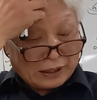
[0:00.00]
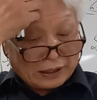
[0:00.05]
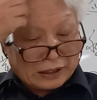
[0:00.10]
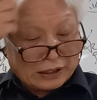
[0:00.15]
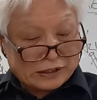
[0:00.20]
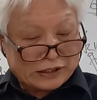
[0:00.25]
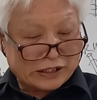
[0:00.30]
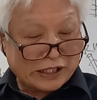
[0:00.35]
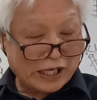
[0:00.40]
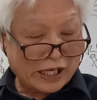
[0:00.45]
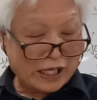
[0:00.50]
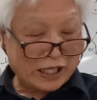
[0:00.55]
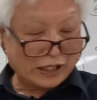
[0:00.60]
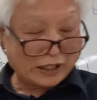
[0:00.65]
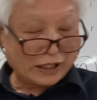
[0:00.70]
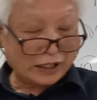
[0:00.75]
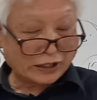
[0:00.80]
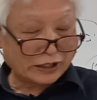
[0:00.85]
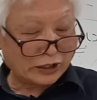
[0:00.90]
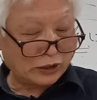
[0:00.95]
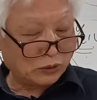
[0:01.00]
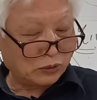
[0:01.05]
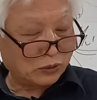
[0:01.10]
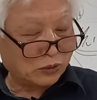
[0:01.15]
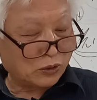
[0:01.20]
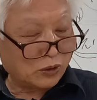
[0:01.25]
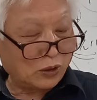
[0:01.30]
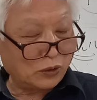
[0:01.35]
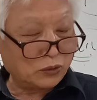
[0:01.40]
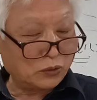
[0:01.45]
그래, 제의
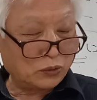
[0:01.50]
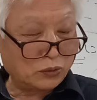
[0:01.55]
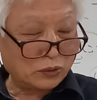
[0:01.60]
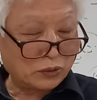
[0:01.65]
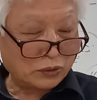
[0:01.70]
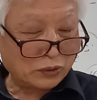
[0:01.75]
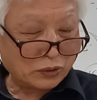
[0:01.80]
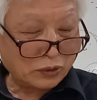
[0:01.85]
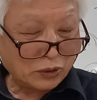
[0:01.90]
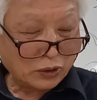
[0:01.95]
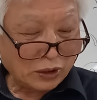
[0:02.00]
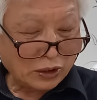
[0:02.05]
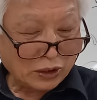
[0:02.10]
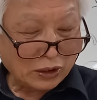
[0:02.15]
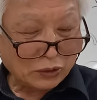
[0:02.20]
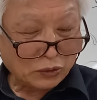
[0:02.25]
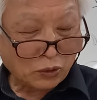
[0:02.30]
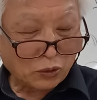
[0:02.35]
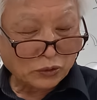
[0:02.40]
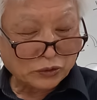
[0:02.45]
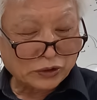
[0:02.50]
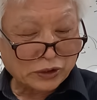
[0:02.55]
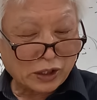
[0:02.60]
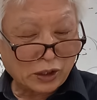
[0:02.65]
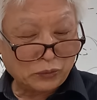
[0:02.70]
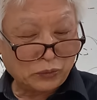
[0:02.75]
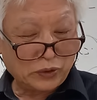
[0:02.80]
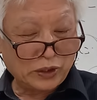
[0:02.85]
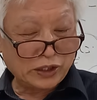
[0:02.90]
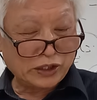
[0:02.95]
띄우고
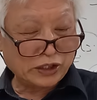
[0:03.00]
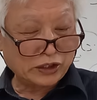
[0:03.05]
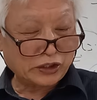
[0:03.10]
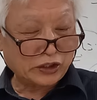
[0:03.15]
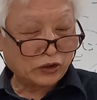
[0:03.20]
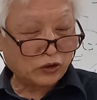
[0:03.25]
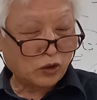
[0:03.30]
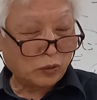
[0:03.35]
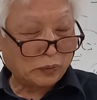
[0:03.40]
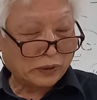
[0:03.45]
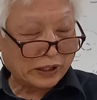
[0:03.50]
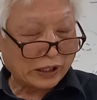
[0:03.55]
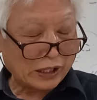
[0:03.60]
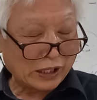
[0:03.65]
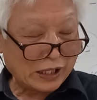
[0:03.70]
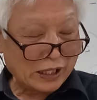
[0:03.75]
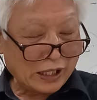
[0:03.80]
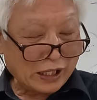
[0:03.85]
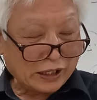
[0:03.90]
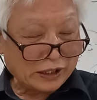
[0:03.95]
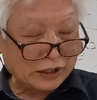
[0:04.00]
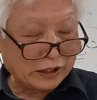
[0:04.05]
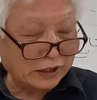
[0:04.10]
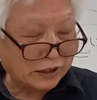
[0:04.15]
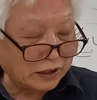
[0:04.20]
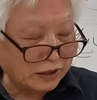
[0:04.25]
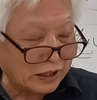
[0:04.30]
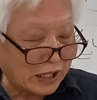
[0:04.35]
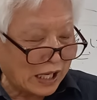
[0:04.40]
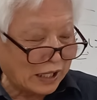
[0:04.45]
용지를 위지 띄우고 보여.
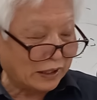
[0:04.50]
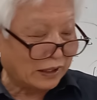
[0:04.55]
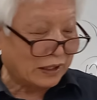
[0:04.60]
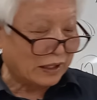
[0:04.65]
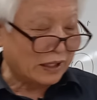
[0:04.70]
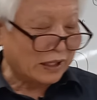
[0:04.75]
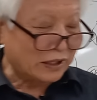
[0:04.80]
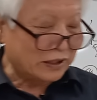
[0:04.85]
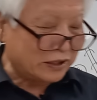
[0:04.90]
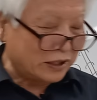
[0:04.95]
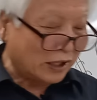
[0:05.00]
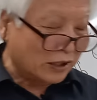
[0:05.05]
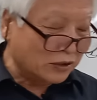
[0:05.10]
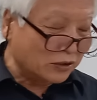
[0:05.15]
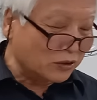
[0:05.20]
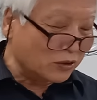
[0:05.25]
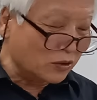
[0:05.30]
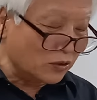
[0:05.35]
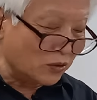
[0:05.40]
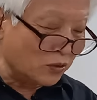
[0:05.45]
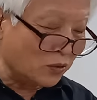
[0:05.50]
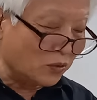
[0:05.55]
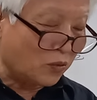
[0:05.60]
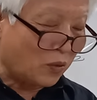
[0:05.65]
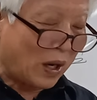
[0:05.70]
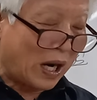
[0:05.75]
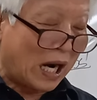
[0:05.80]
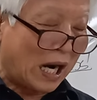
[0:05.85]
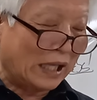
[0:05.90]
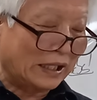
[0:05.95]
이러한
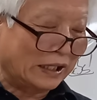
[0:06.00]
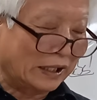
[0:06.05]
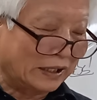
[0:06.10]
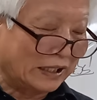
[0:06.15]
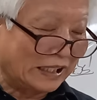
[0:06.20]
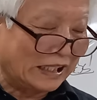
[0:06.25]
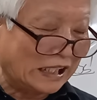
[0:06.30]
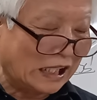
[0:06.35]
형과 현,